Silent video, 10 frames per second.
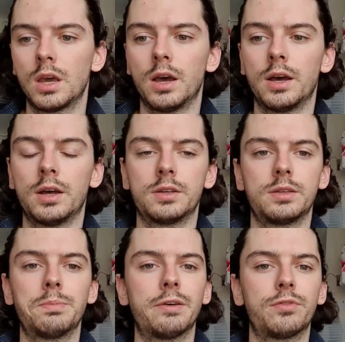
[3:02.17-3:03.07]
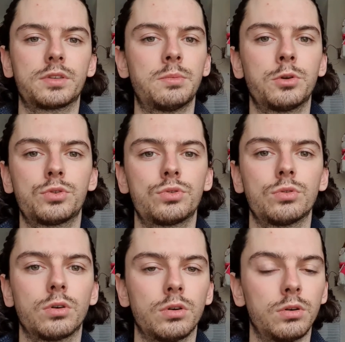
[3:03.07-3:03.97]
Euh, c'est pas forcément
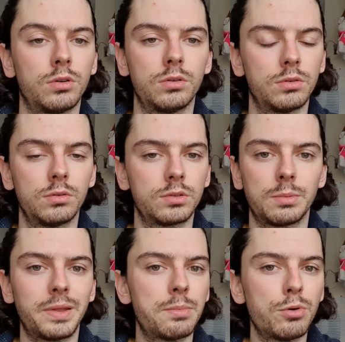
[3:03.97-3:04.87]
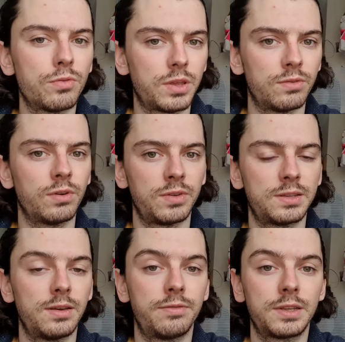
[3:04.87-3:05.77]
sur... Euh, c'est pas des pauvres qui vont
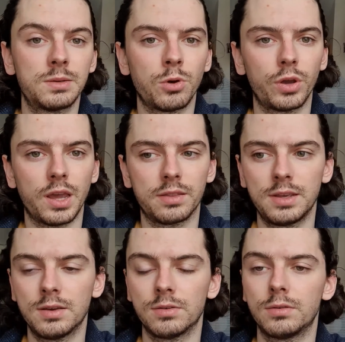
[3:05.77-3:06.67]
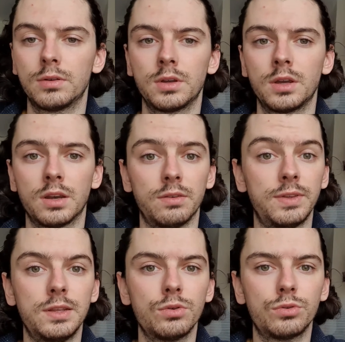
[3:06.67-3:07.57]
effectivement regarder euh, les
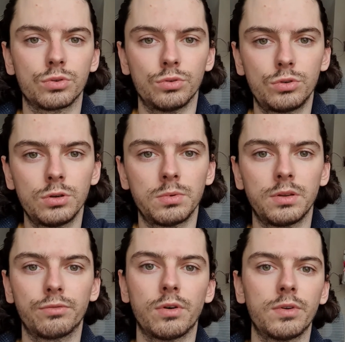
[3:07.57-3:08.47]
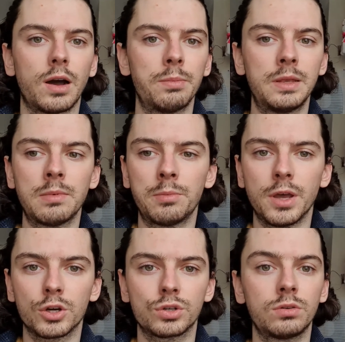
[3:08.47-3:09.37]
vidéos sur YouTube. Il faut avoir un minimum
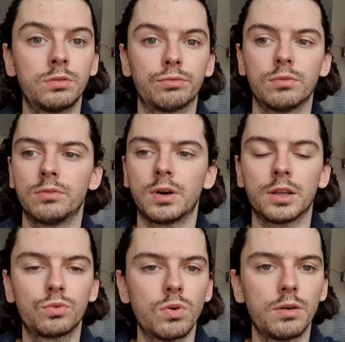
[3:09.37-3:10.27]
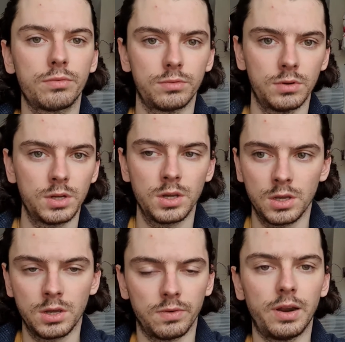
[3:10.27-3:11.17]
d'argent, il faut avoir un toit, faut,
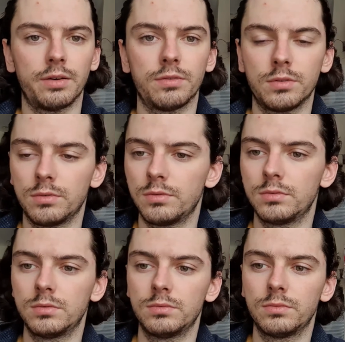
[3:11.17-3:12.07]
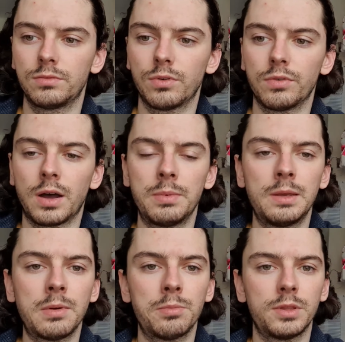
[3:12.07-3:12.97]
voilà, euh, faut avoir un
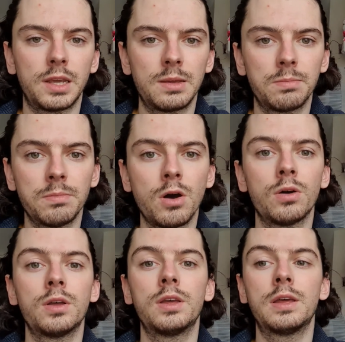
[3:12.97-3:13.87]
minimum d'équipement.